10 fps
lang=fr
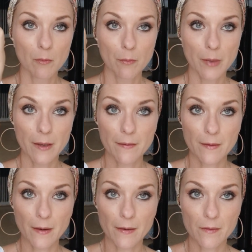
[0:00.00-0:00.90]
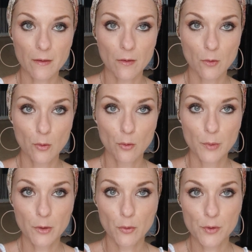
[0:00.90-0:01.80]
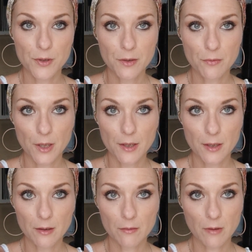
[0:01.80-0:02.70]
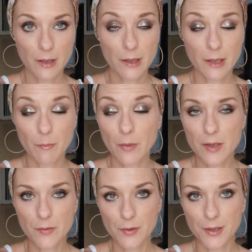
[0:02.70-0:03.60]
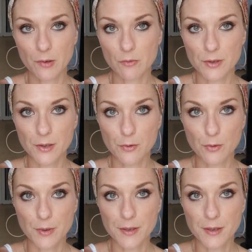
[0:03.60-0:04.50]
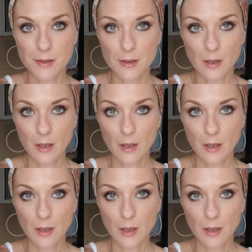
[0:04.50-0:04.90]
mais ça reste lumineux aussi, vous voyez, il est magnifique hein, aussi celui-ci.